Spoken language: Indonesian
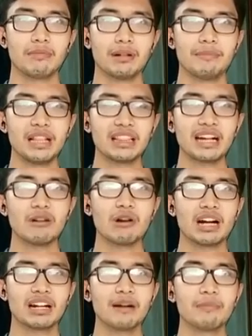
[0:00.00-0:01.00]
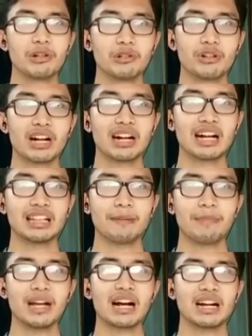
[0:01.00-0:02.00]
meminta warga menunjukkan
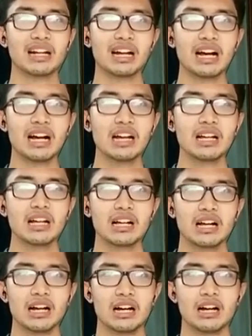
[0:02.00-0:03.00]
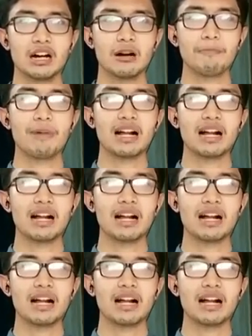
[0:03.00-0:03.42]
KTP karena uh,